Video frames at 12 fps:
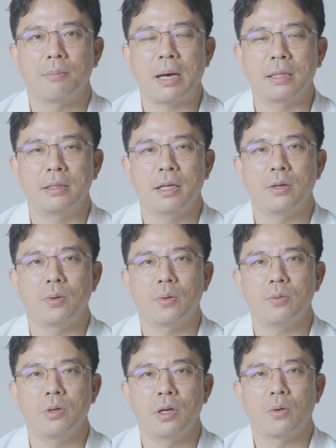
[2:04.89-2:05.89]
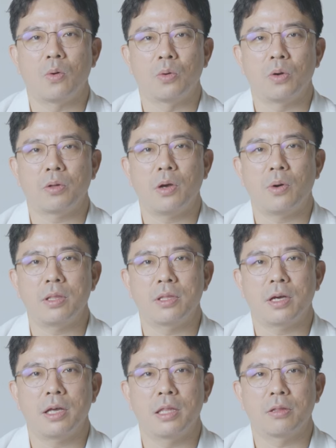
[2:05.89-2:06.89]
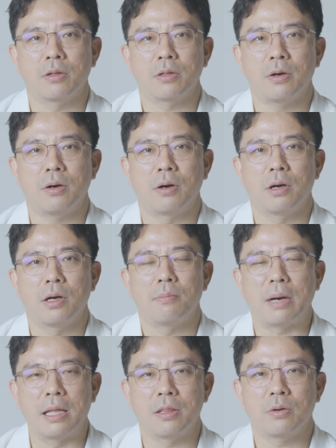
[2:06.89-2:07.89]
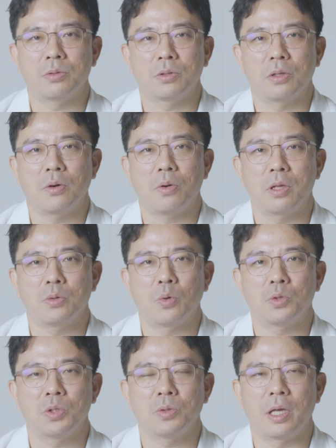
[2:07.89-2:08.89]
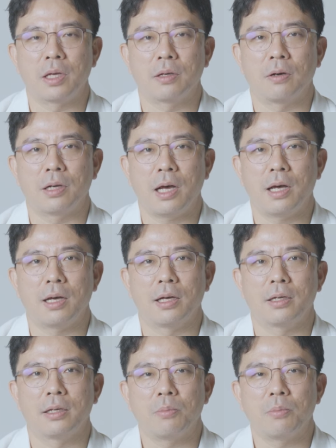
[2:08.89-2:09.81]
반대로 고령의 환자에 있어서 만성적인 허리 통증이 있거나